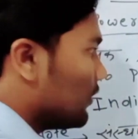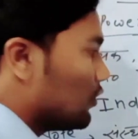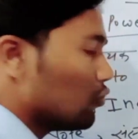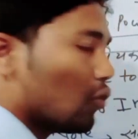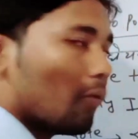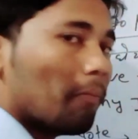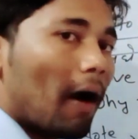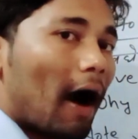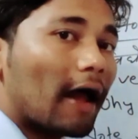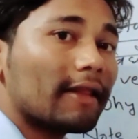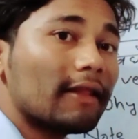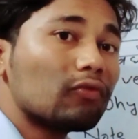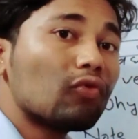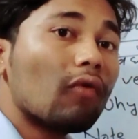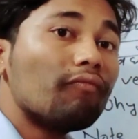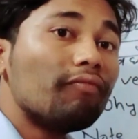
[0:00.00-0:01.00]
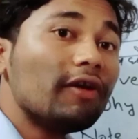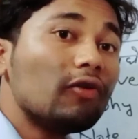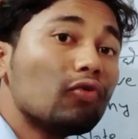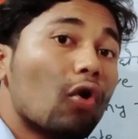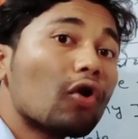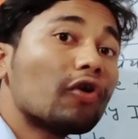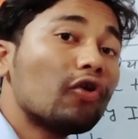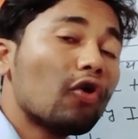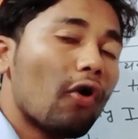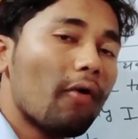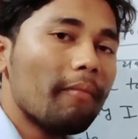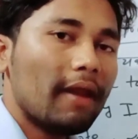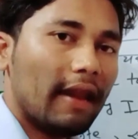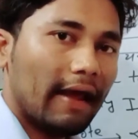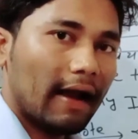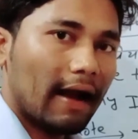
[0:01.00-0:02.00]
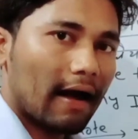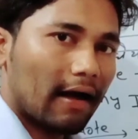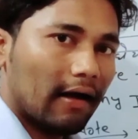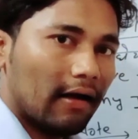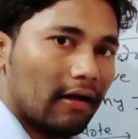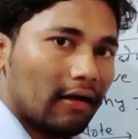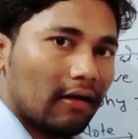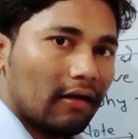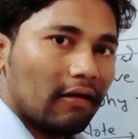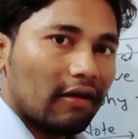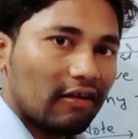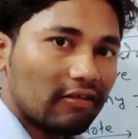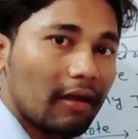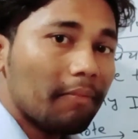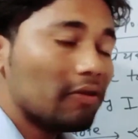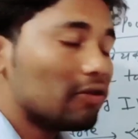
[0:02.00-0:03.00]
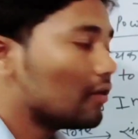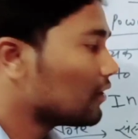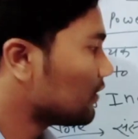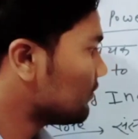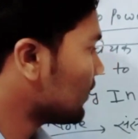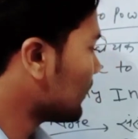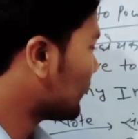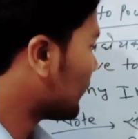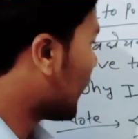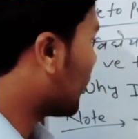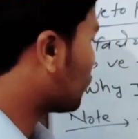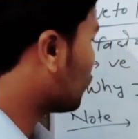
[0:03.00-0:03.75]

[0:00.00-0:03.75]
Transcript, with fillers: वीटो भारत को वीटो क्यों मिलेगा इसके पीछे रीजन क्या